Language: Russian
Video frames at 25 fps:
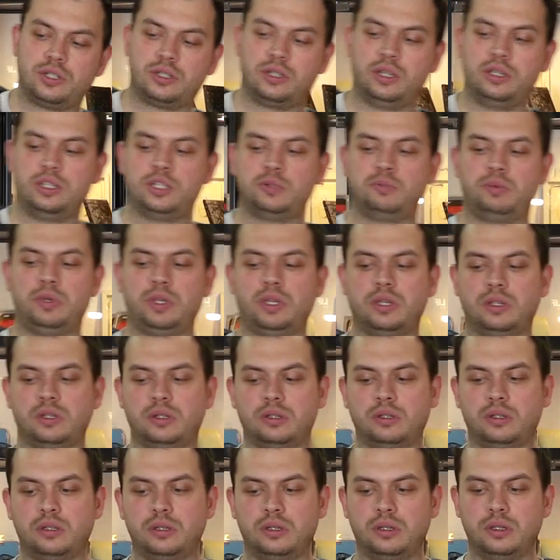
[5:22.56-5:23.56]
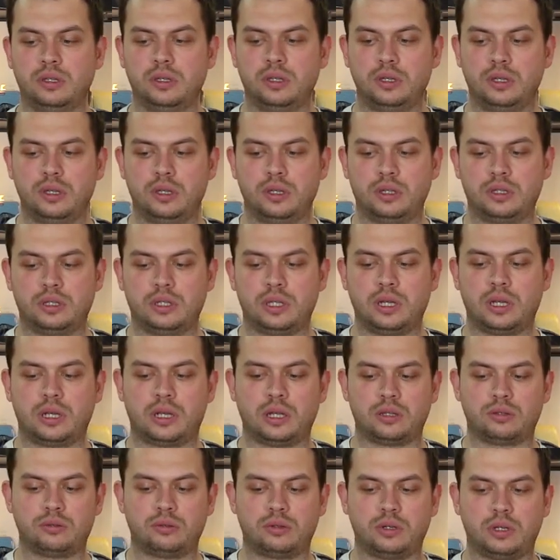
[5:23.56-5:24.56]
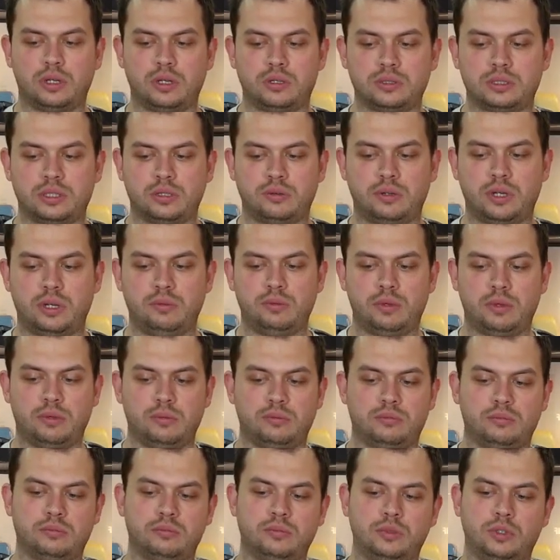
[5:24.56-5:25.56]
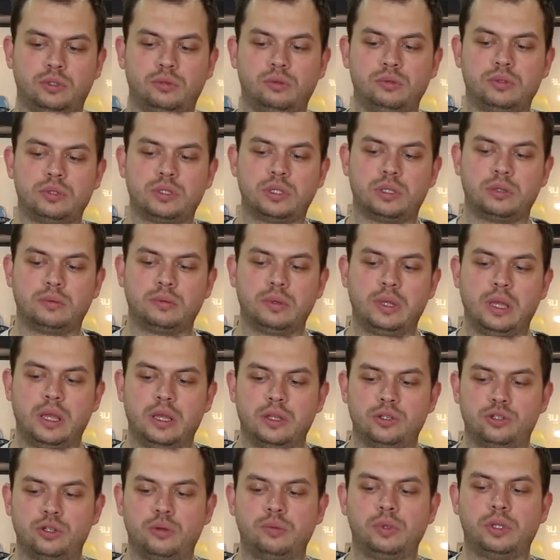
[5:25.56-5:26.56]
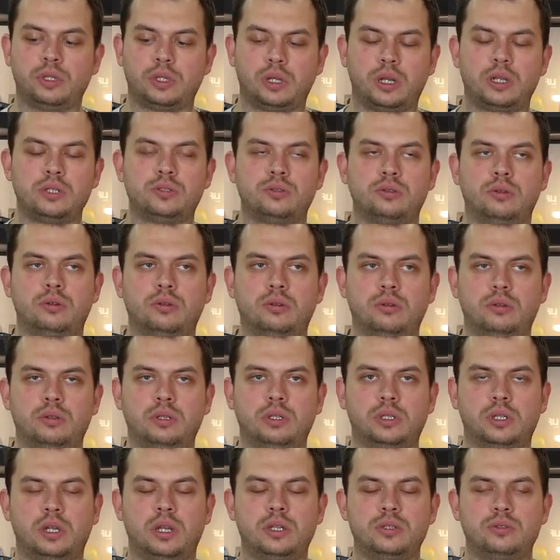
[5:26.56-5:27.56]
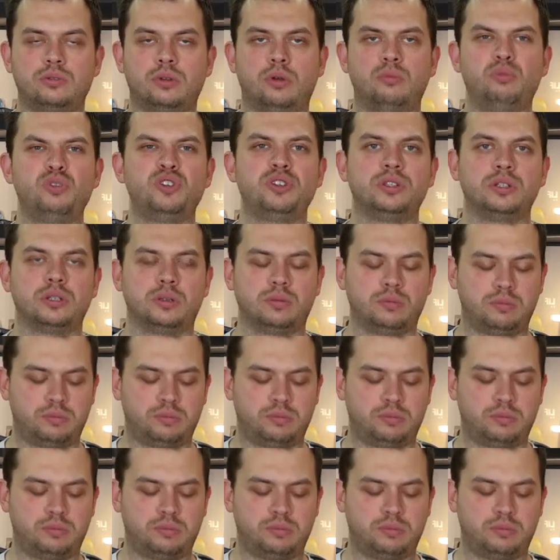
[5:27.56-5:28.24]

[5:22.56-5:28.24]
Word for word: чехлы, не шпиген, да, которые со временем гнутся. Чем мне нравится, не нравится у обычных